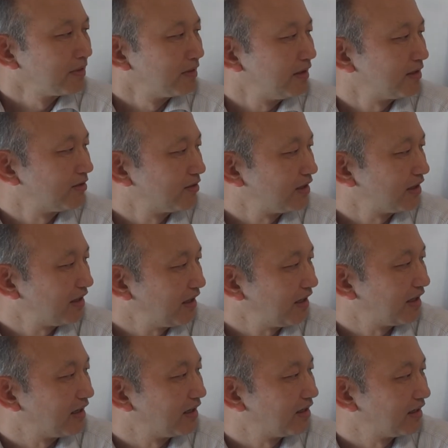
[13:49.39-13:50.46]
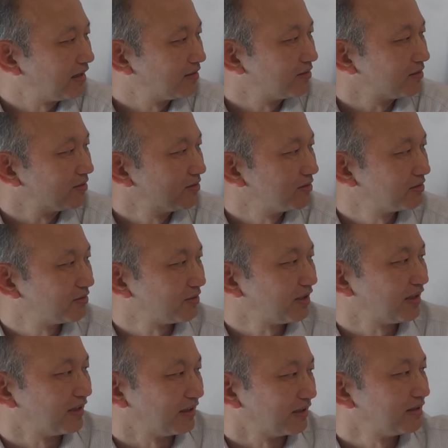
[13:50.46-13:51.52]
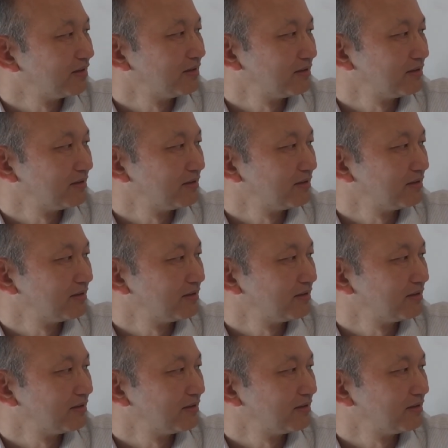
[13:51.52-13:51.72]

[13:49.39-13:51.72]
で、それが、あの、このソ連、